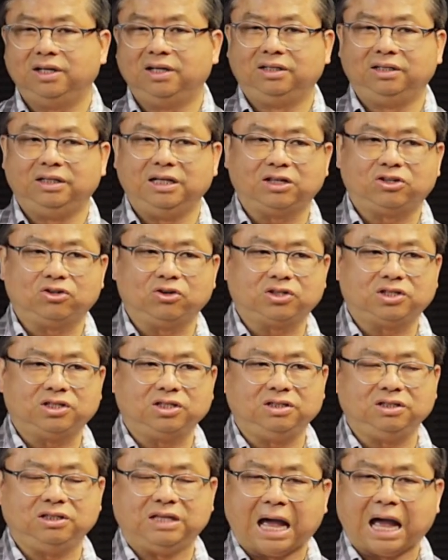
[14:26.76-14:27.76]
也就
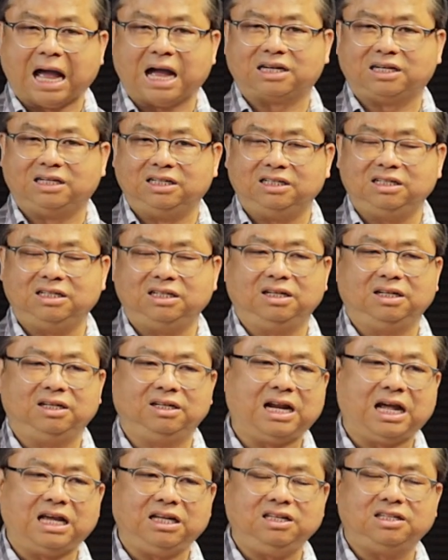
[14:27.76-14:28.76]
是雅各
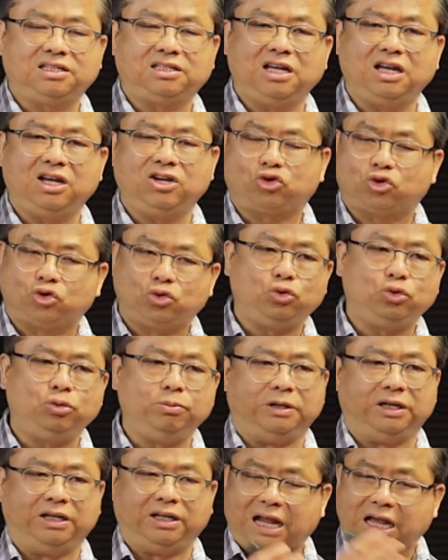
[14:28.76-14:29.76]
那一些苏
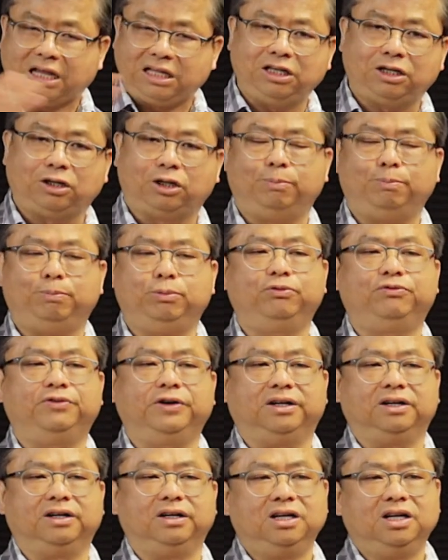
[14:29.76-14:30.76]
米那一个部
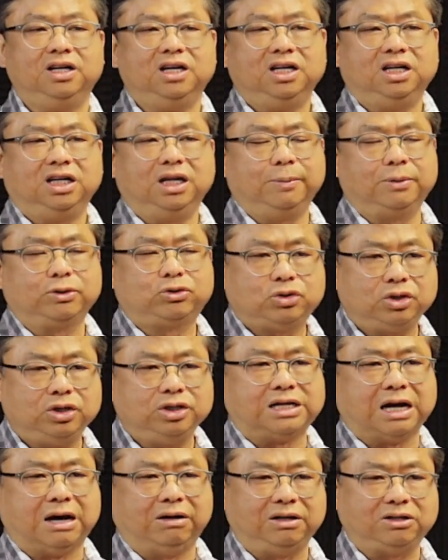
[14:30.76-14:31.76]
分。那么最
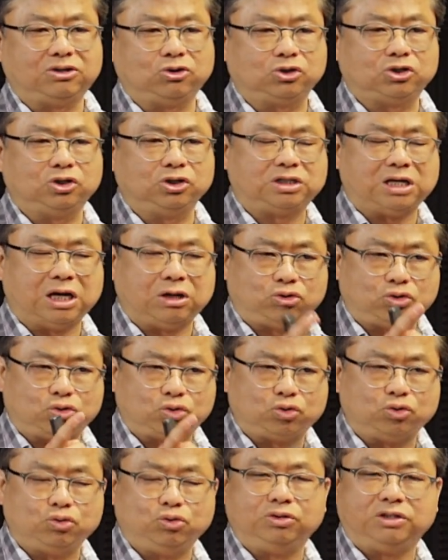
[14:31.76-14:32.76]
早的就是在
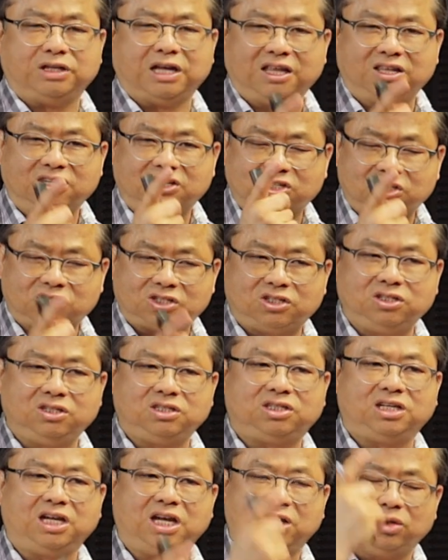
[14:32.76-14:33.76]
主前四
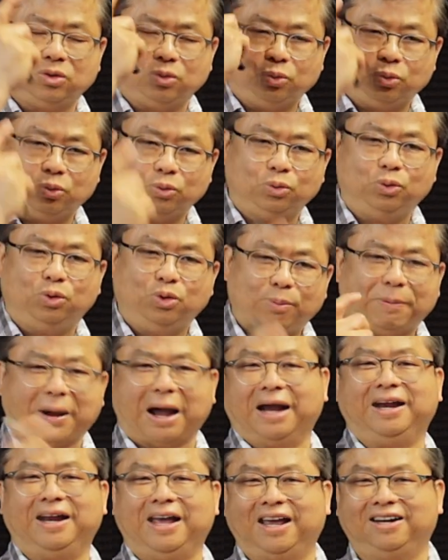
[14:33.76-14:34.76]
千五
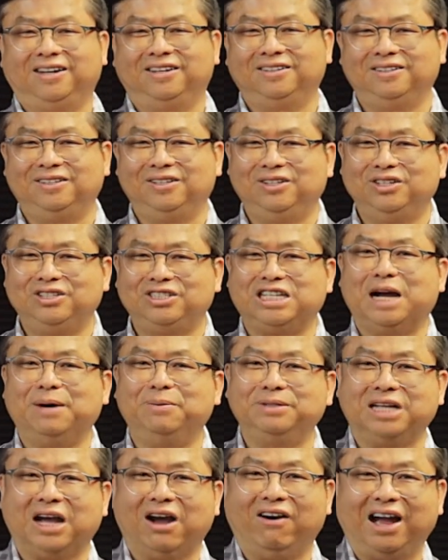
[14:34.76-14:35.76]
百年，早
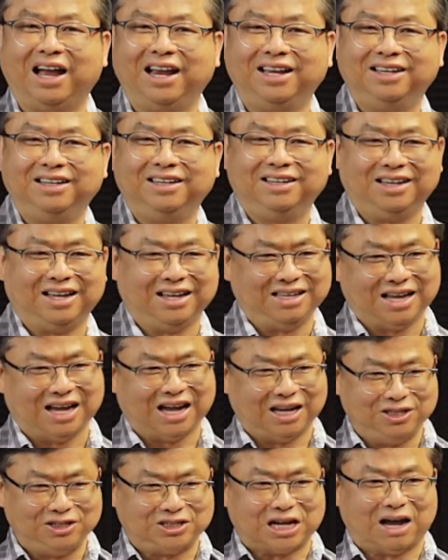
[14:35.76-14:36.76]
不早啊？哎呀，
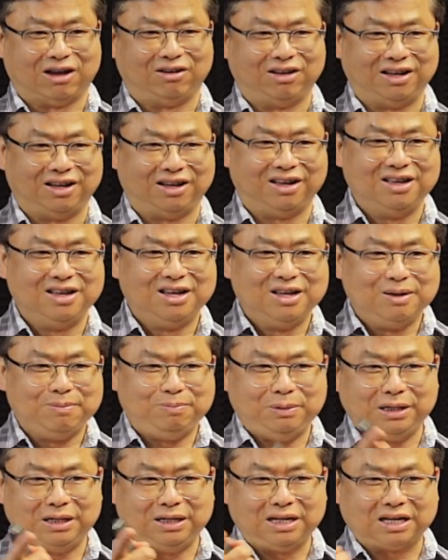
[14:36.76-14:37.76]
很早了，
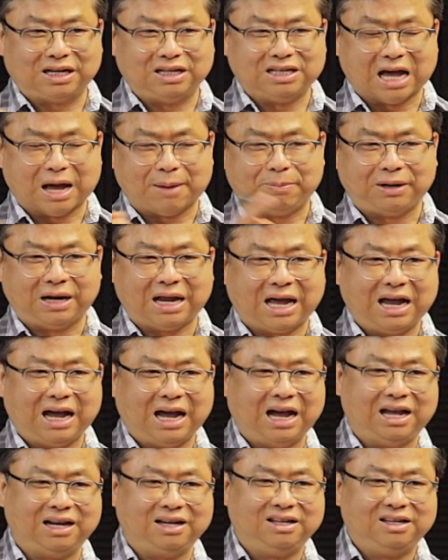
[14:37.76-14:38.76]
比那个亚伯拉
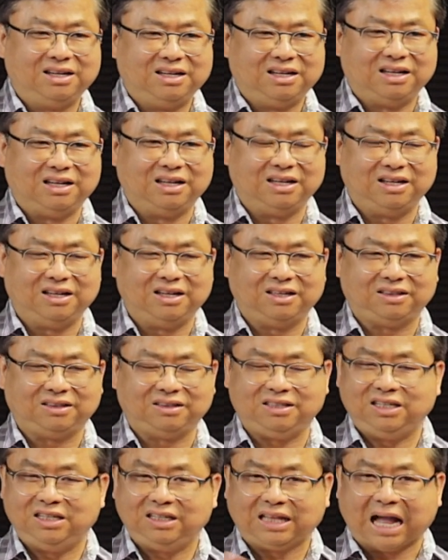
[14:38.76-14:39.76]
罕呃
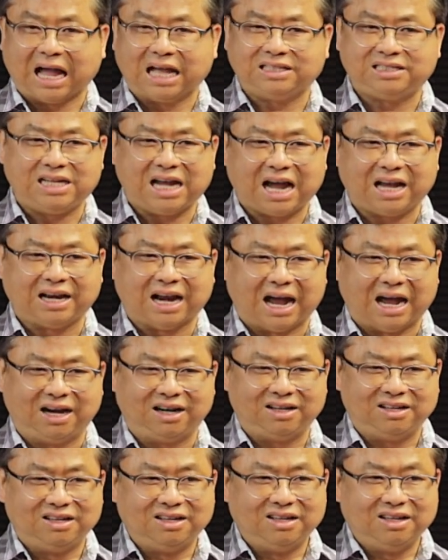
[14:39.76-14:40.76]
抵达迦
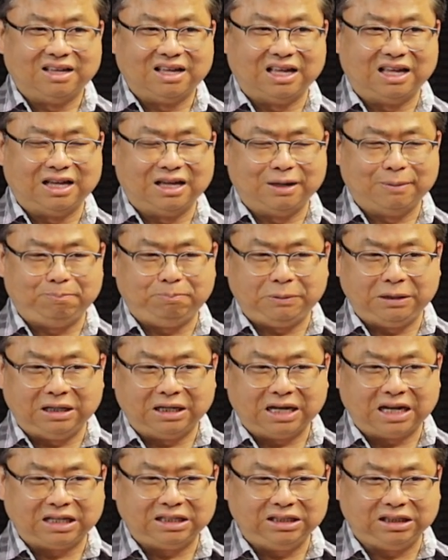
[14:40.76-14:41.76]
南。 呃，比
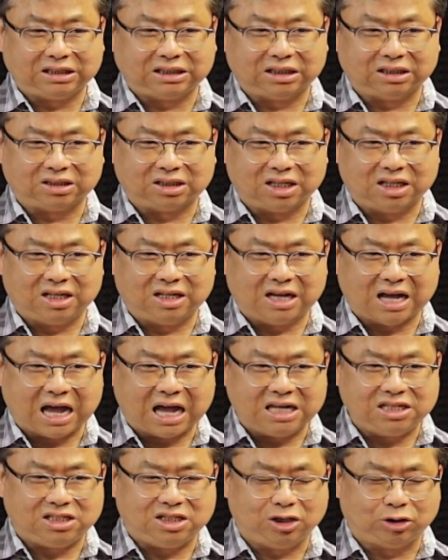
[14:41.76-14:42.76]
那一个的
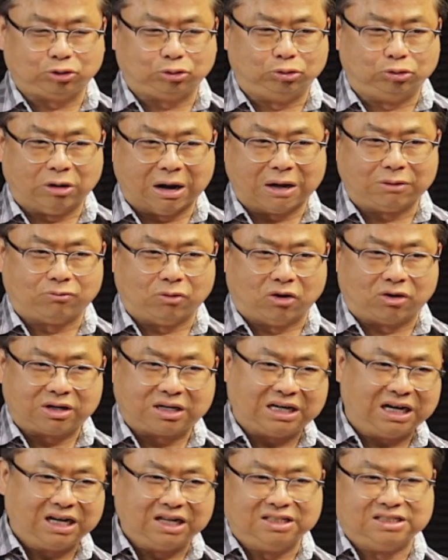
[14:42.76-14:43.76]
埃及古王国
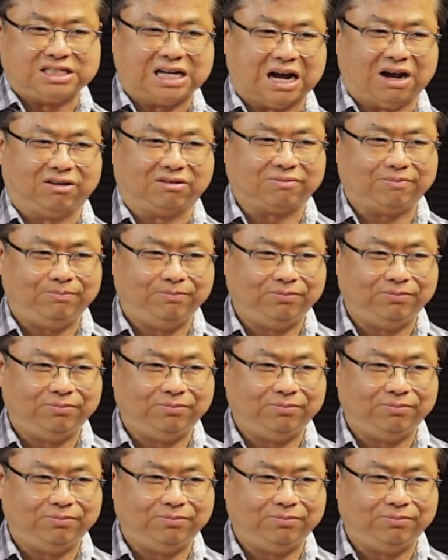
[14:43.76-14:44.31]
更早，